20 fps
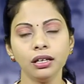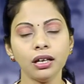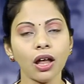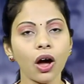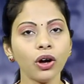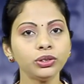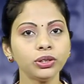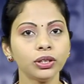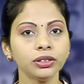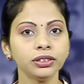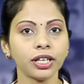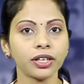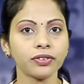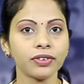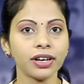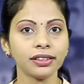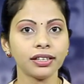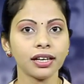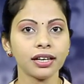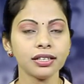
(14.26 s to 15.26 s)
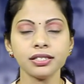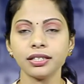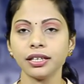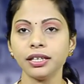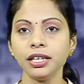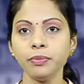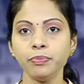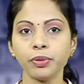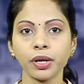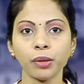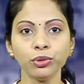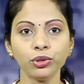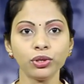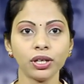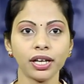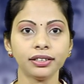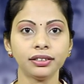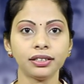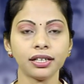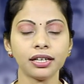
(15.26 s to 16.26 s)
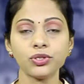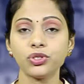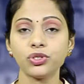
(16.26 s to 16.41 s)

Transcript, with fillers: లాక్డౌన్ తర్వాత సినీ ప్రముఖులంతా